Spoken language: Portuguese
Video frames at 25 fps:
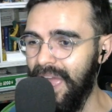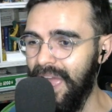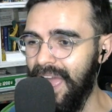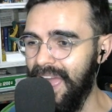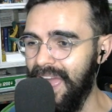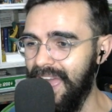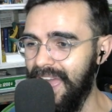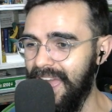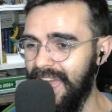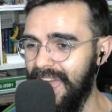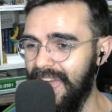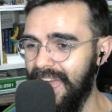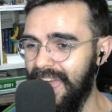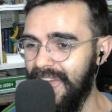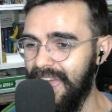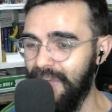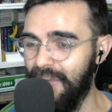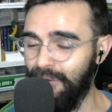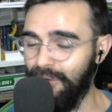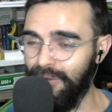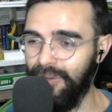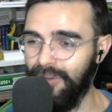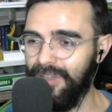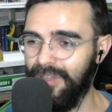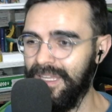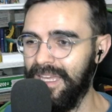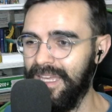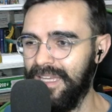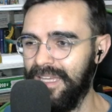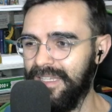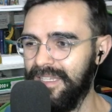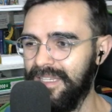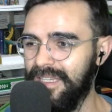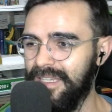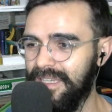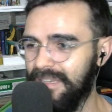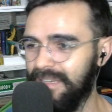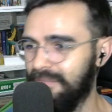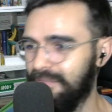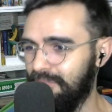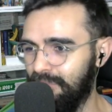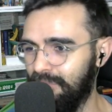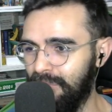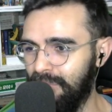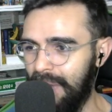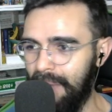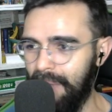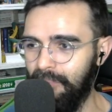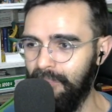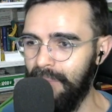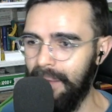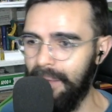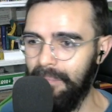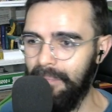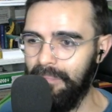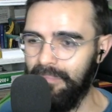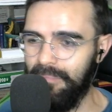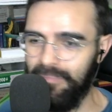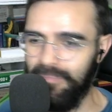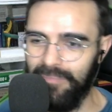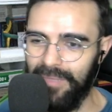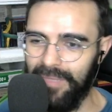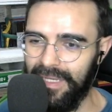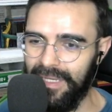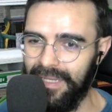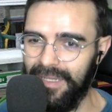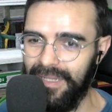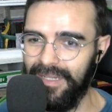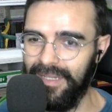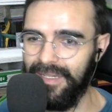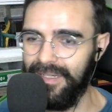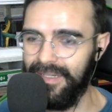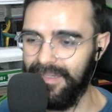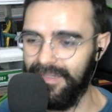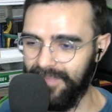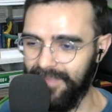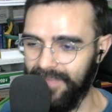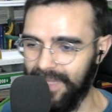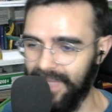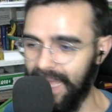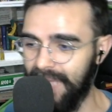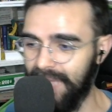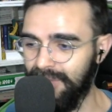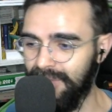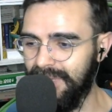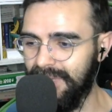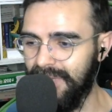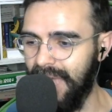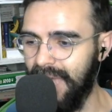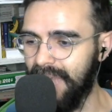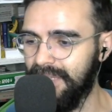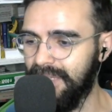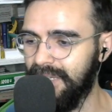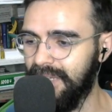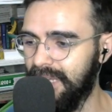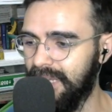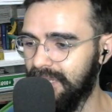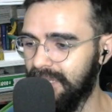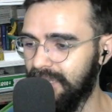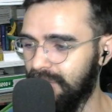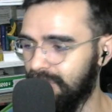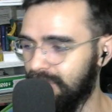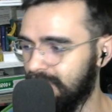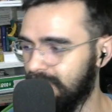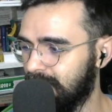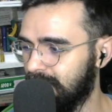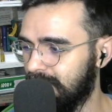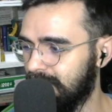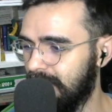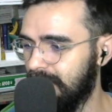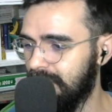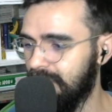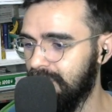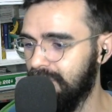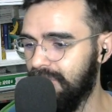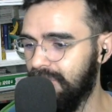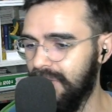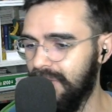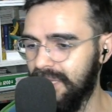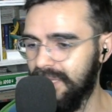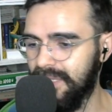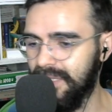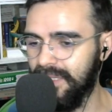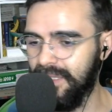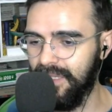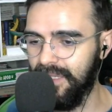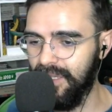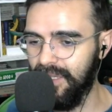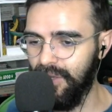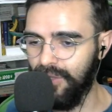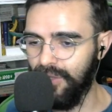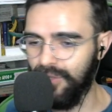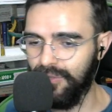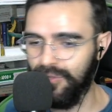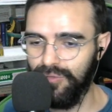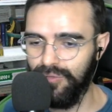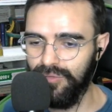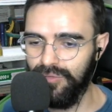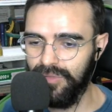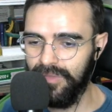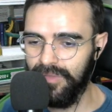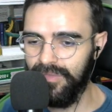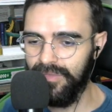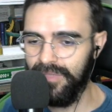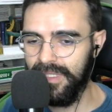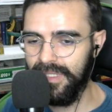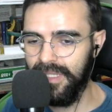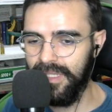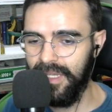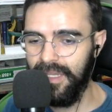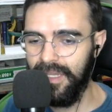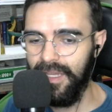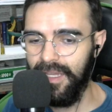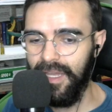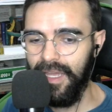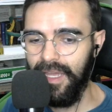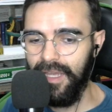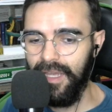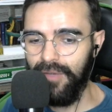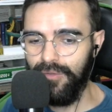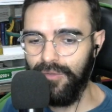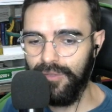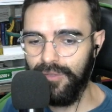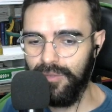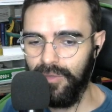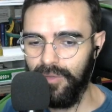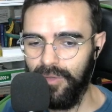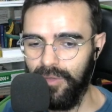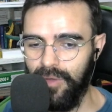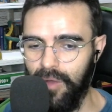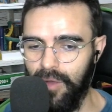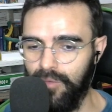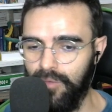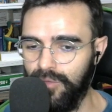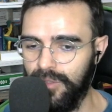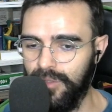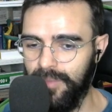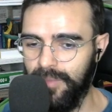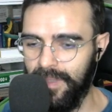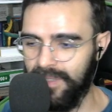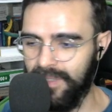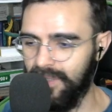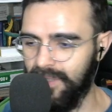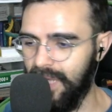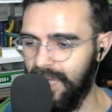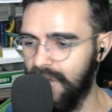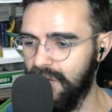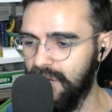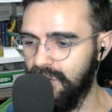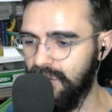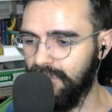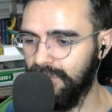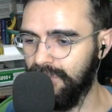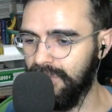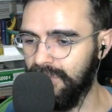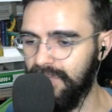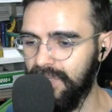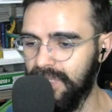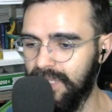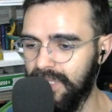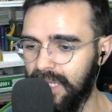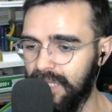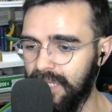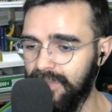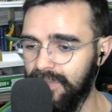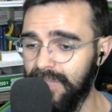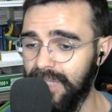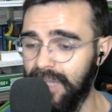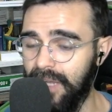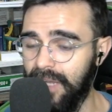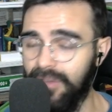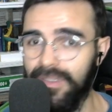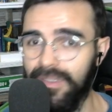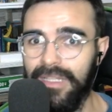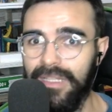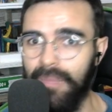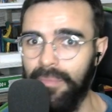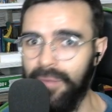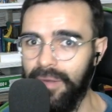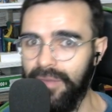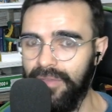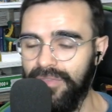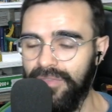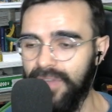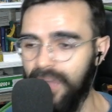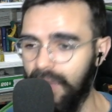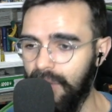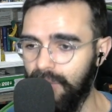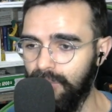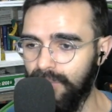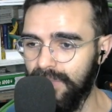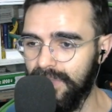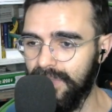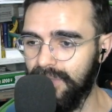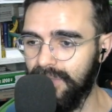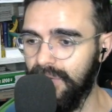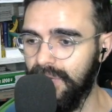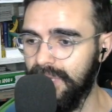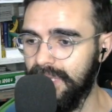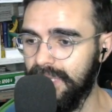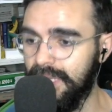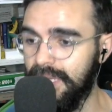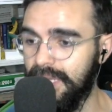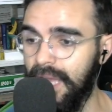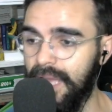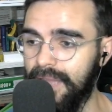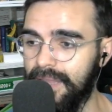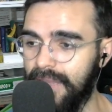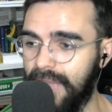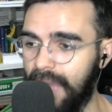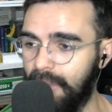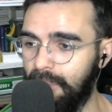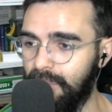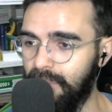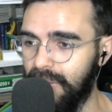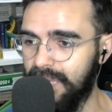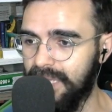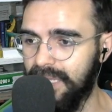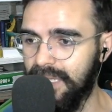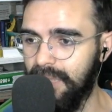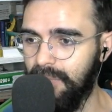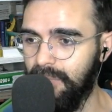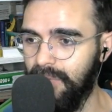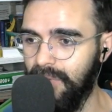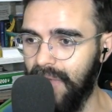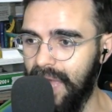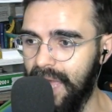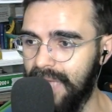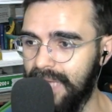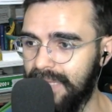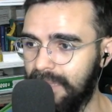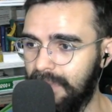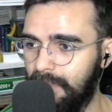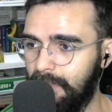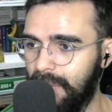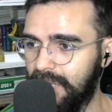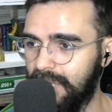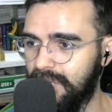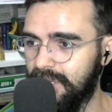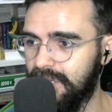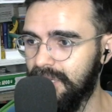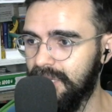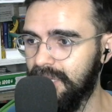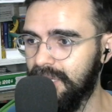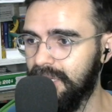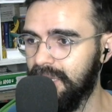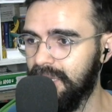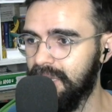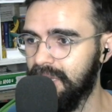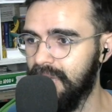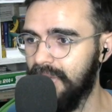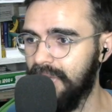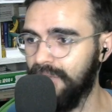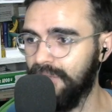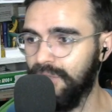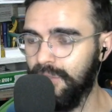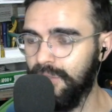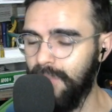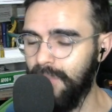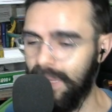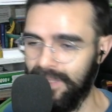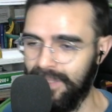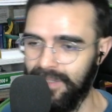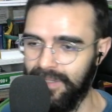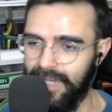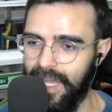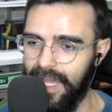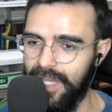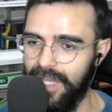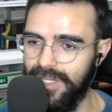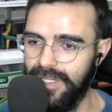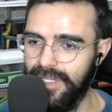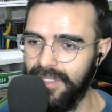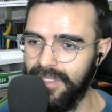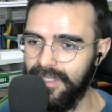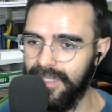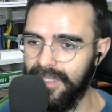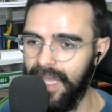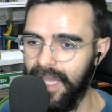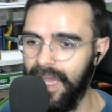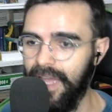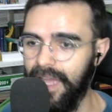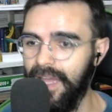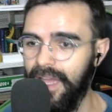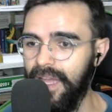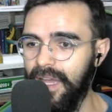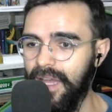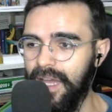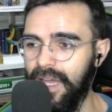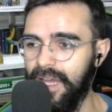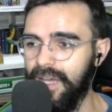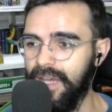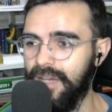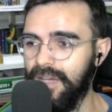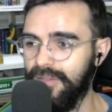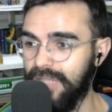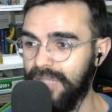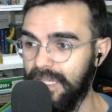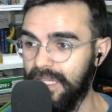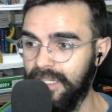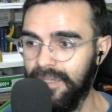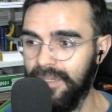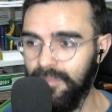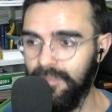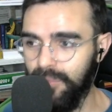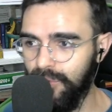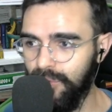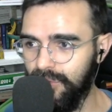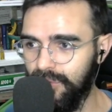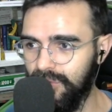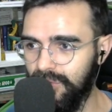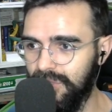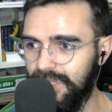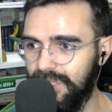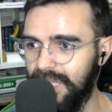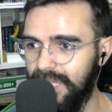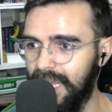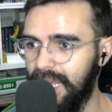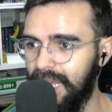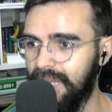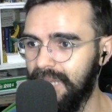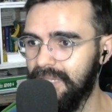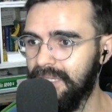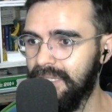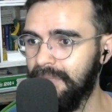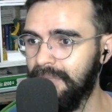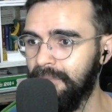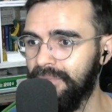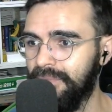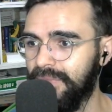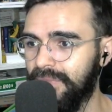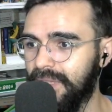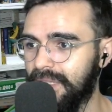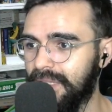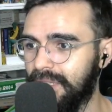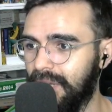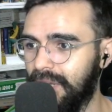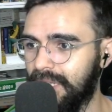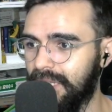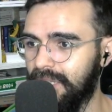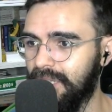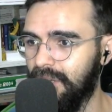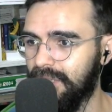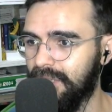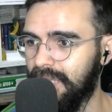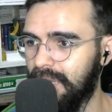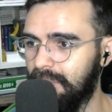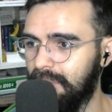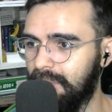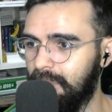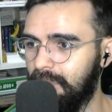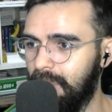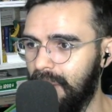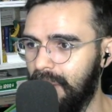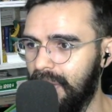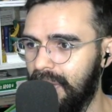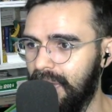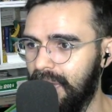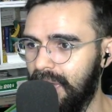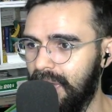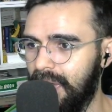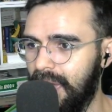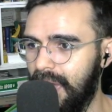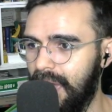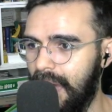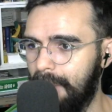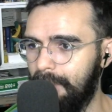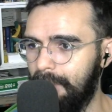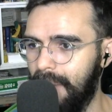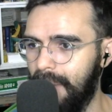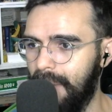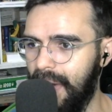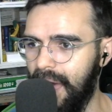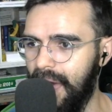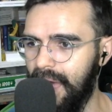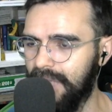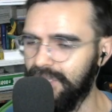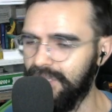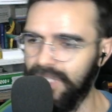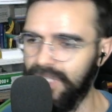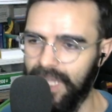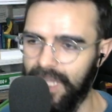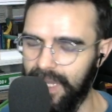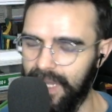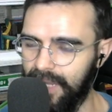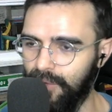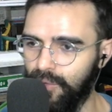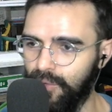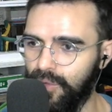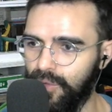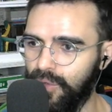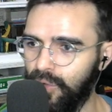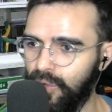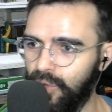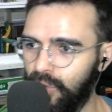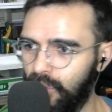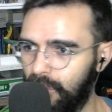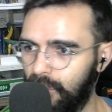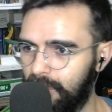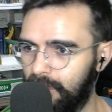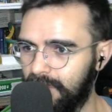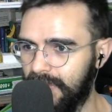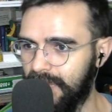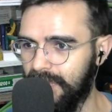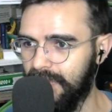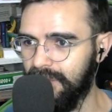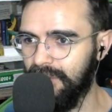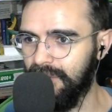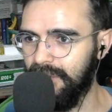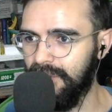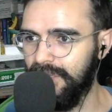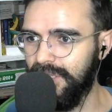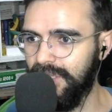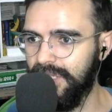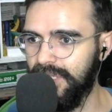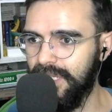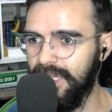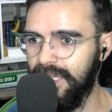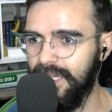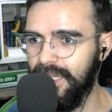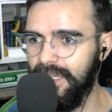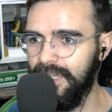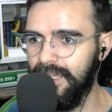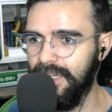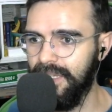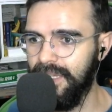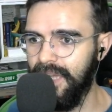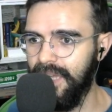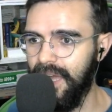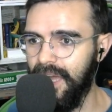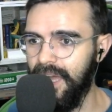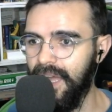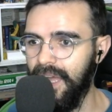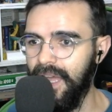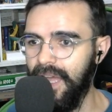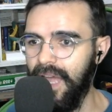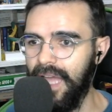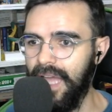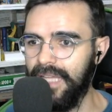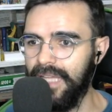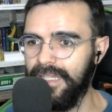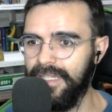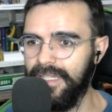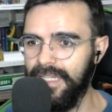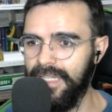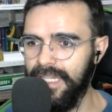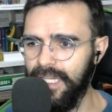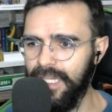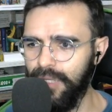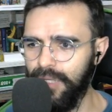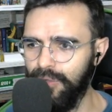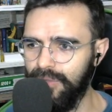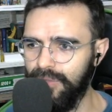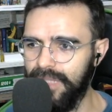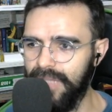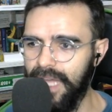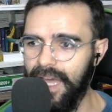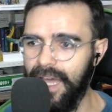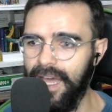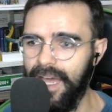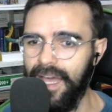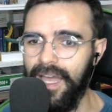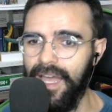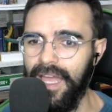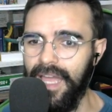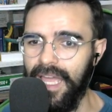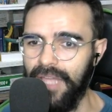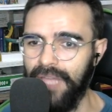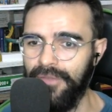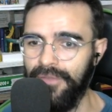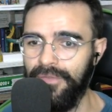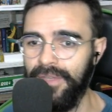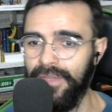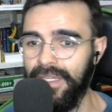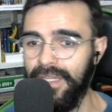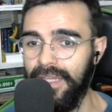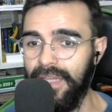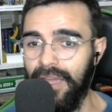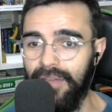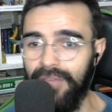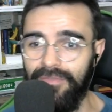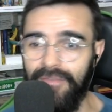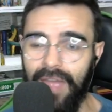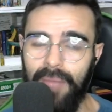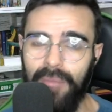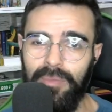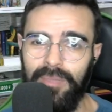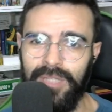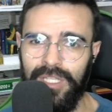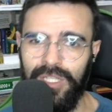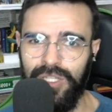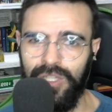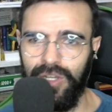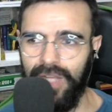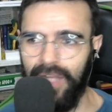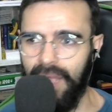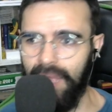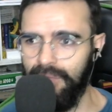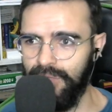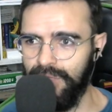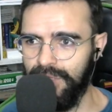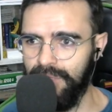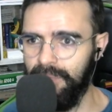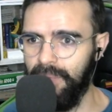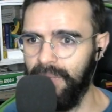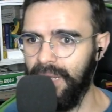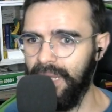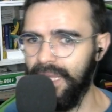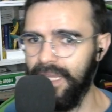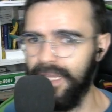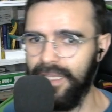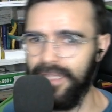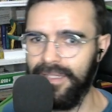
É, eu coloquei aqui uma, uma, uma, É no site, né? Então você consegue ver isso aqui, ó. Tudo que você. Os, alguns personagens, alguns vídeos que eles fizeram que dá pra ver algumas coisas, tá? Por exemplo, essa parte aqui que é dos personagens, né? Uh, os atributos deles. Então aqui, ó, tem é, a parte que é o grupo, tecnologia, guilda, enfim. Vai poder jogar multiplayer